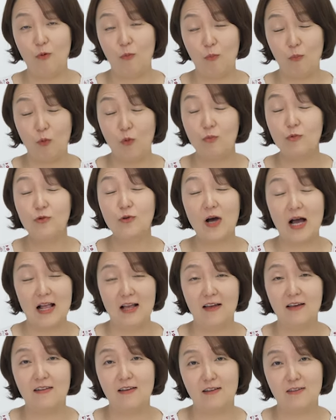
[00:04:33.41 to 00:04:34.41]
몸으로
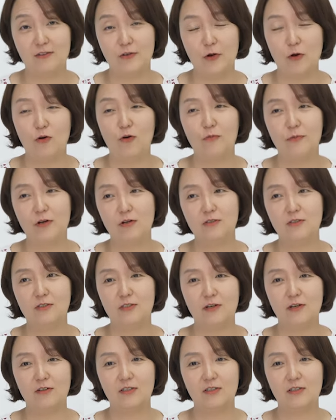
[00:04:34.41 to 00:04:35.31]
알게 되는 경험이었어요.